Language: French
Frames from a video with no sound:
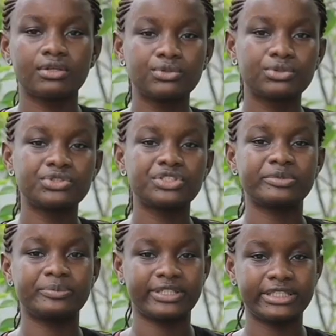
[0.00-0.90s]
Coucou, je me
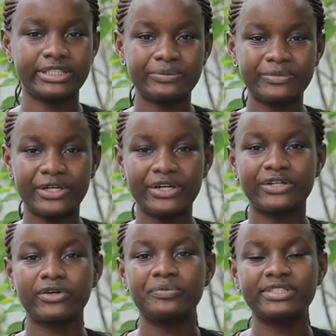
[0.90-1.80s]
prénomme euh,
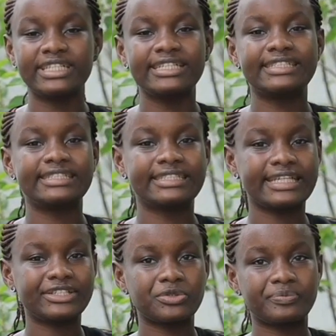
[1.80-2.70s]
Romina Jessica.
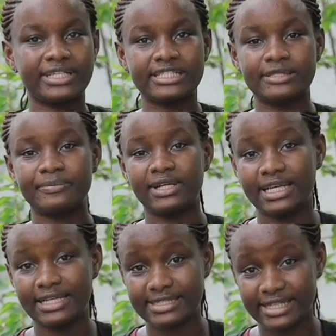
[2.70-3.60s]
Je participe à la
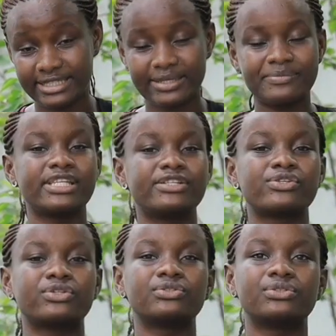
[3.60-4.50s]
septième
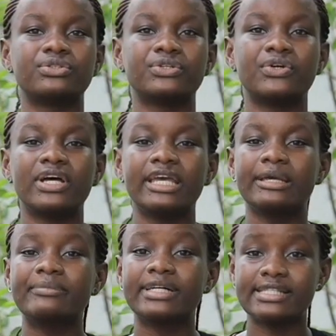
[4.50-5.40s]
saison de
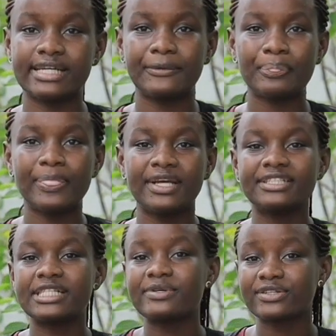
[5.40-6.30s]
Ebanza.
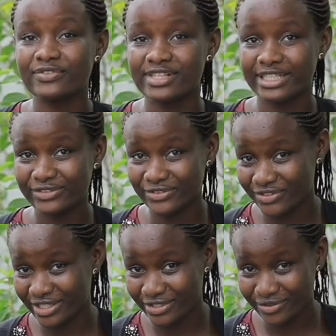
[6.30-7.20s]
J'espère que vous allez continuer
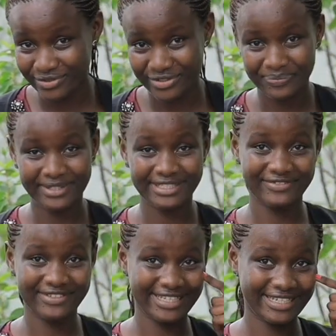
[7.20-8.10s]
à suivre ce petit
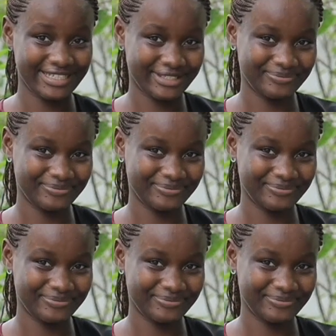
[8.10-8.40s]
visage-là.